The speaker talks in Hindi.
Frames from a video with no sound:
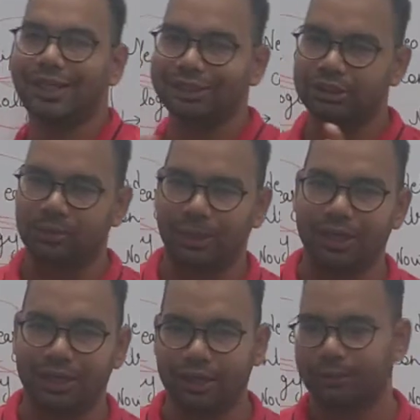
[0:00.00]
का
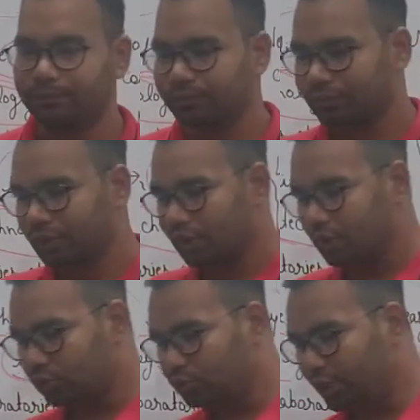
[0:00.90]
इस्तेमाल करें
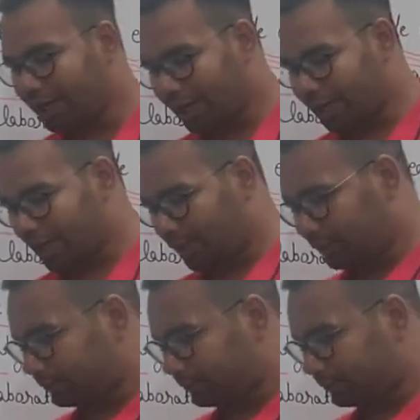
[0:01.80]
उसने क्या कहा